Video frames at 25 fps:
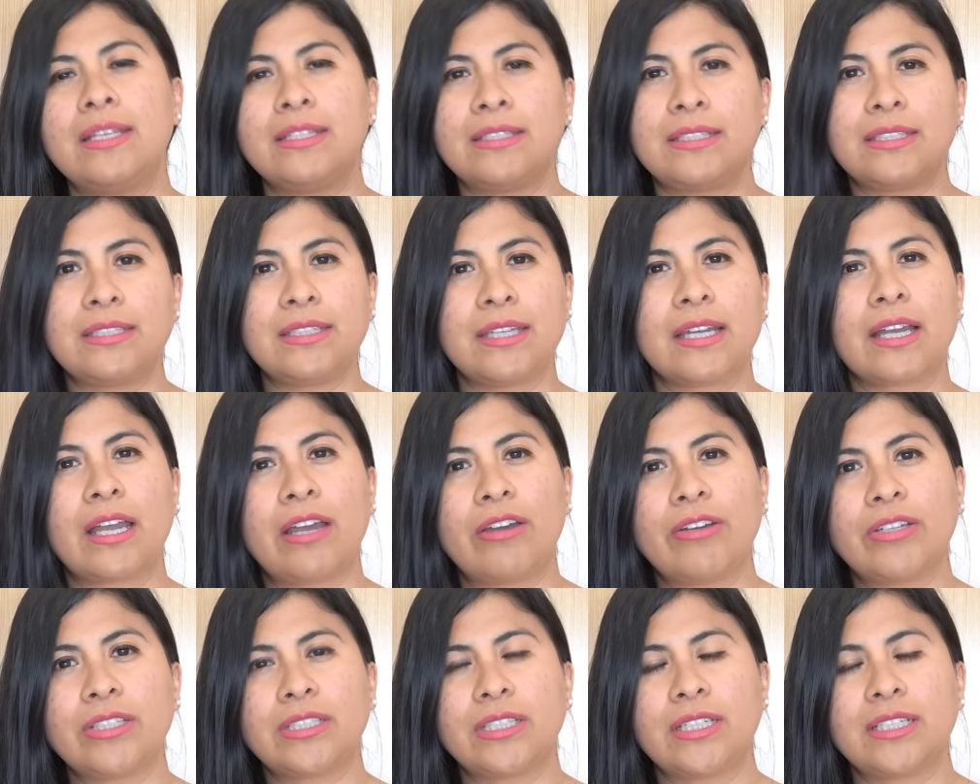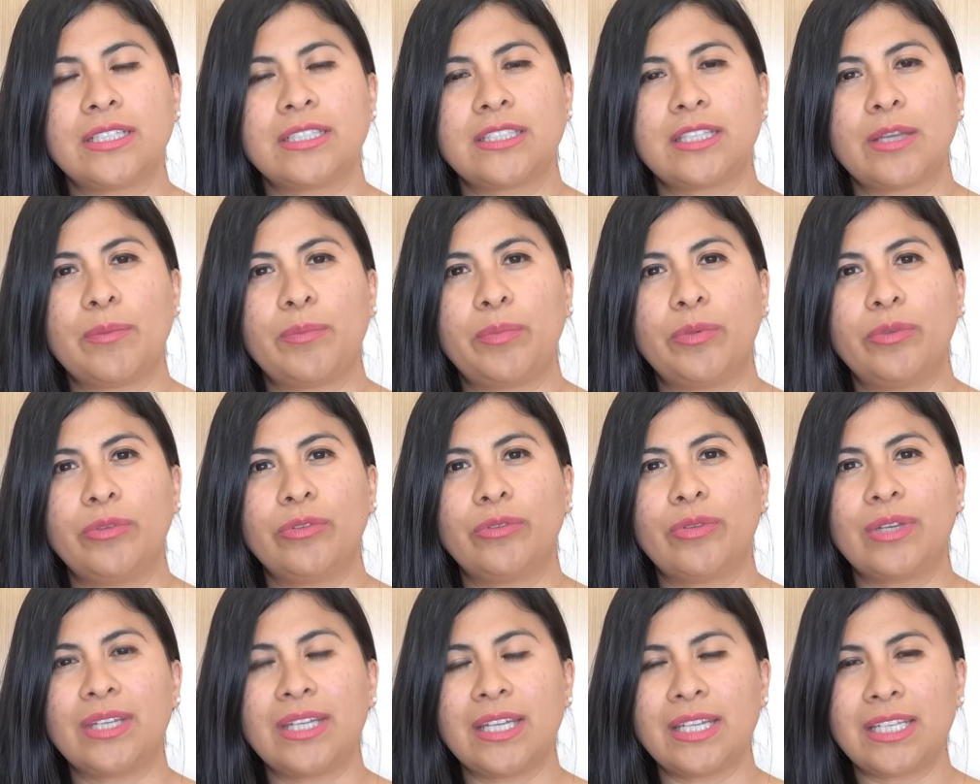si llegabas a este
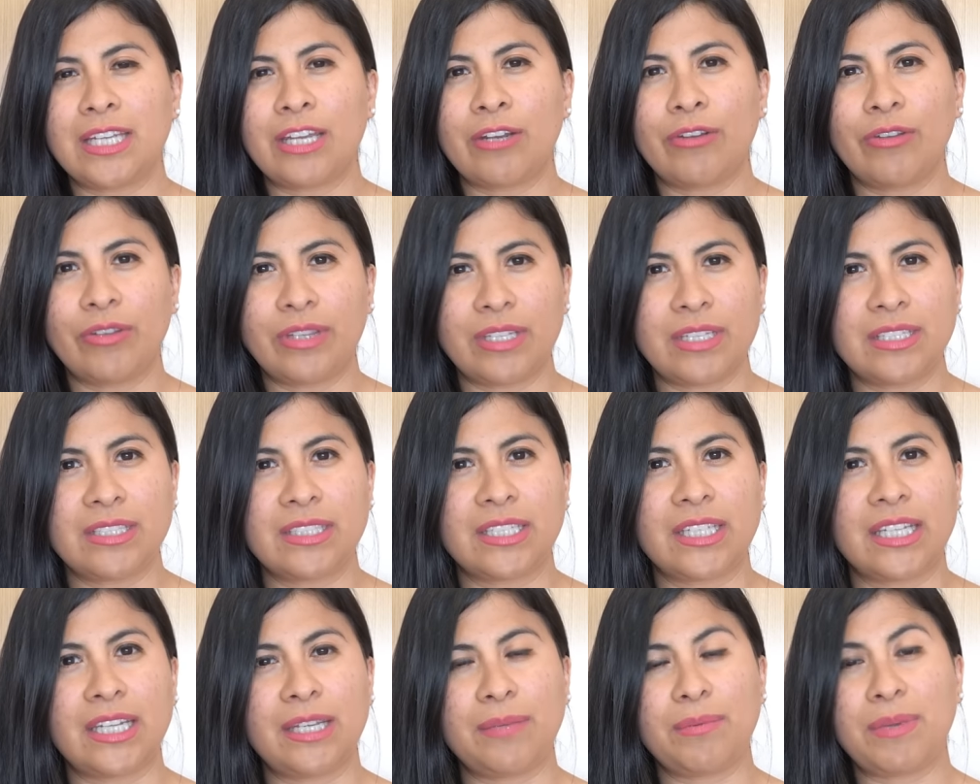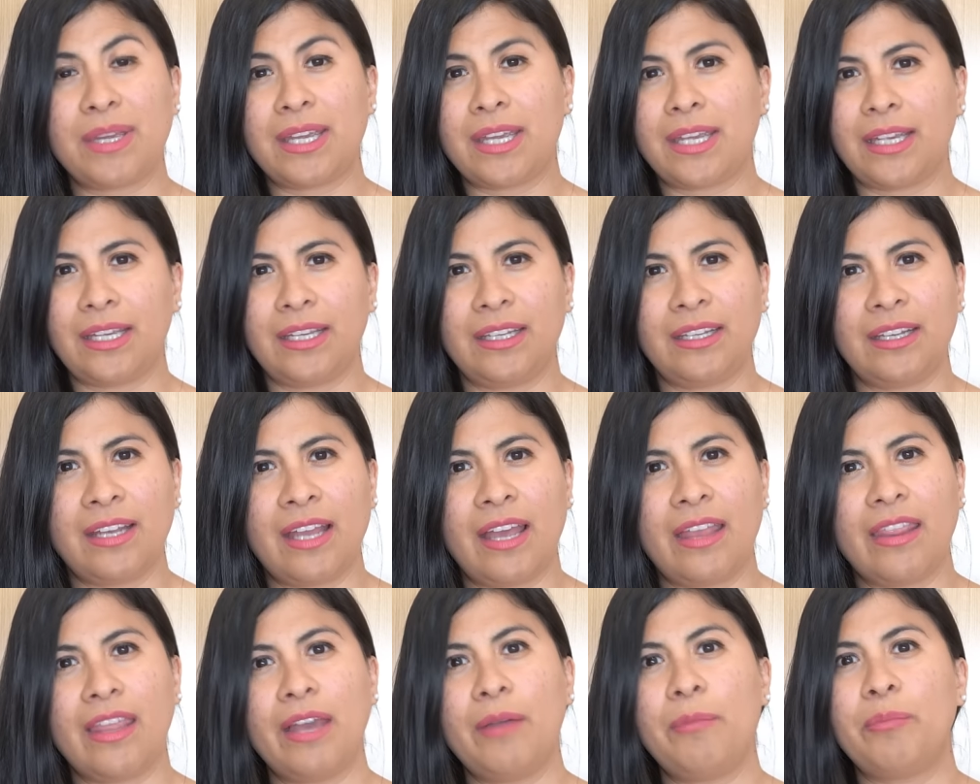punto ella ya no te escribe y
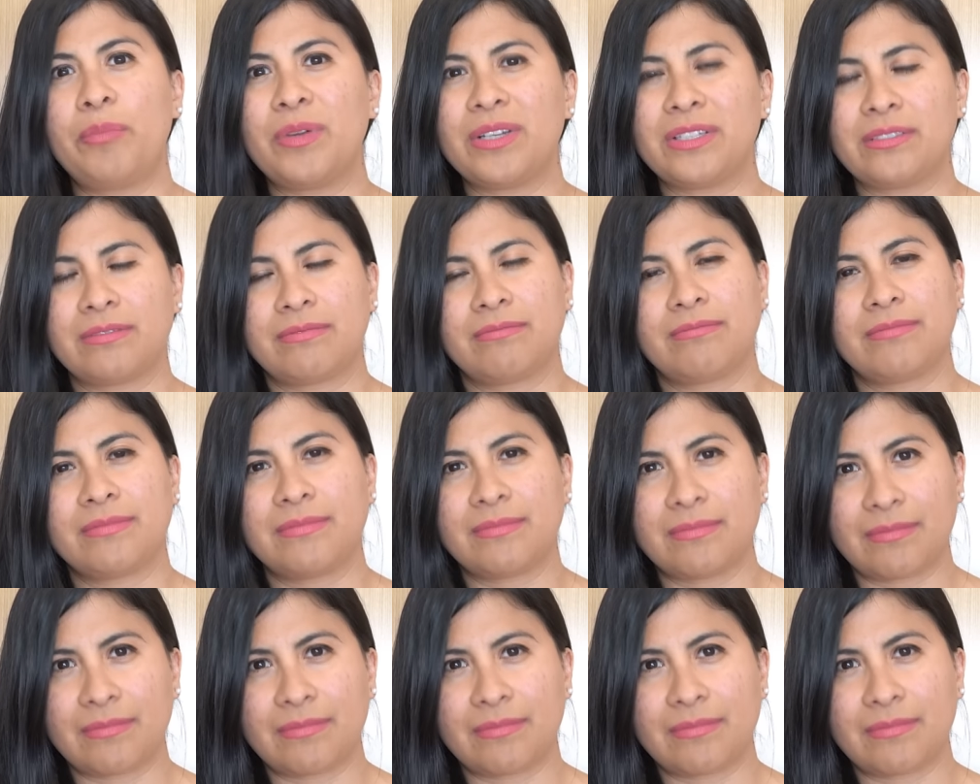nada, pues